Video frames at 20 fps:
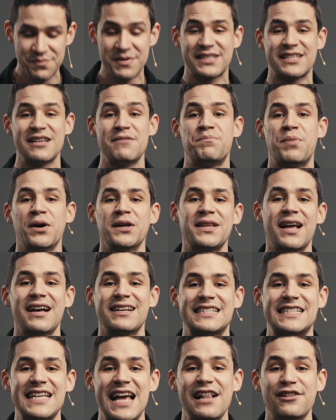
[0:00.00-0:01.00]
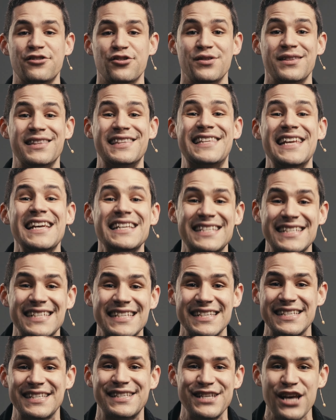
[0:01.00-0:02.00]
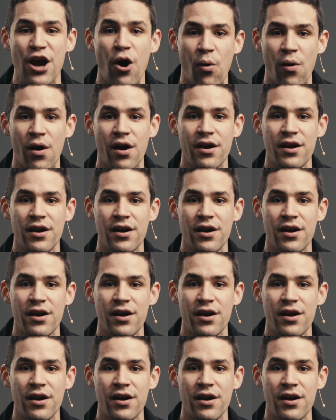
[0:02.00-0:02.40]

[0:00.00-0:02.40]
mais c'est le potentiel d'une décision.